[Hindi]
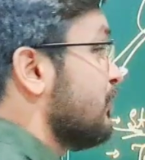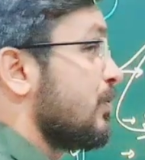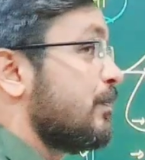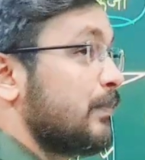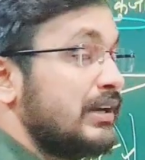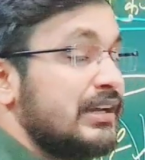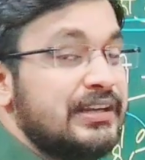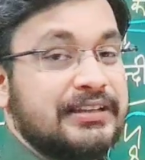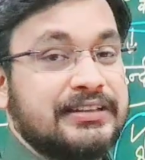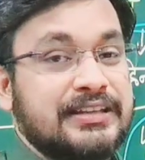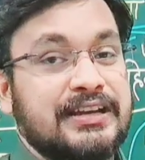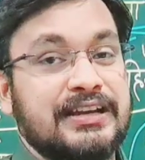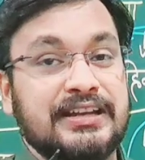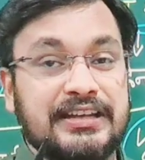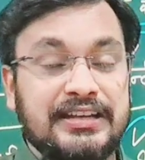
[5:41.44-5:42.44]
वो प्री की
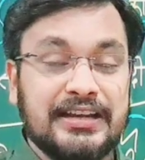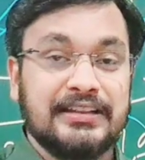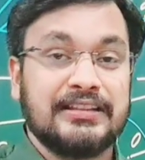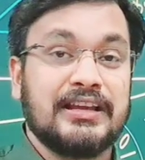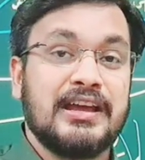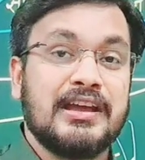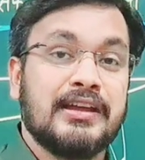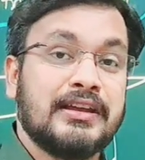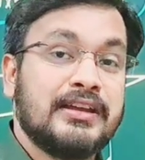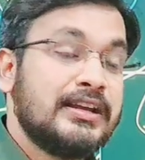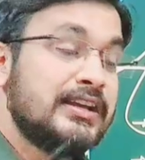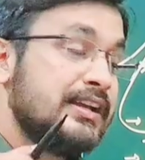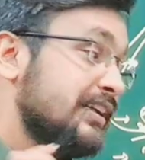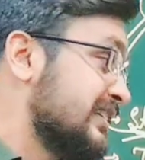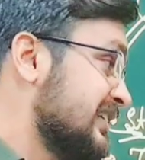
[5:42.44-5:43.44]
तरह नहीं रहता है
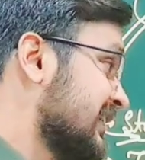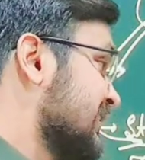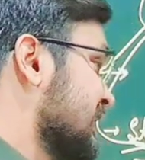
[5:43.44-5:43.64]
ये